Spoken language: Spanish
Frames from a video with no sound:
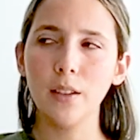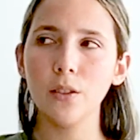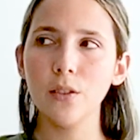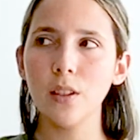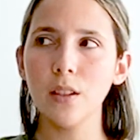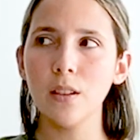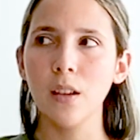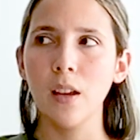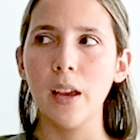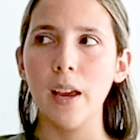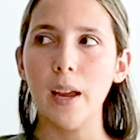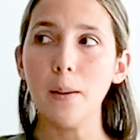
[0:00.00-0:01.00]
Entonces,
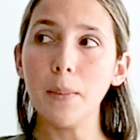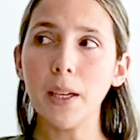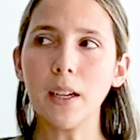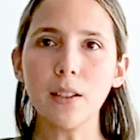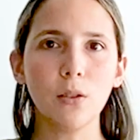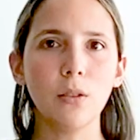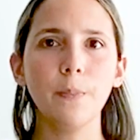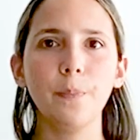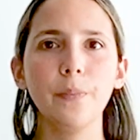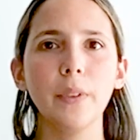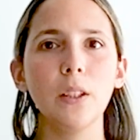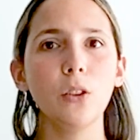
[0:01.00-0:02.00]
en mi caso,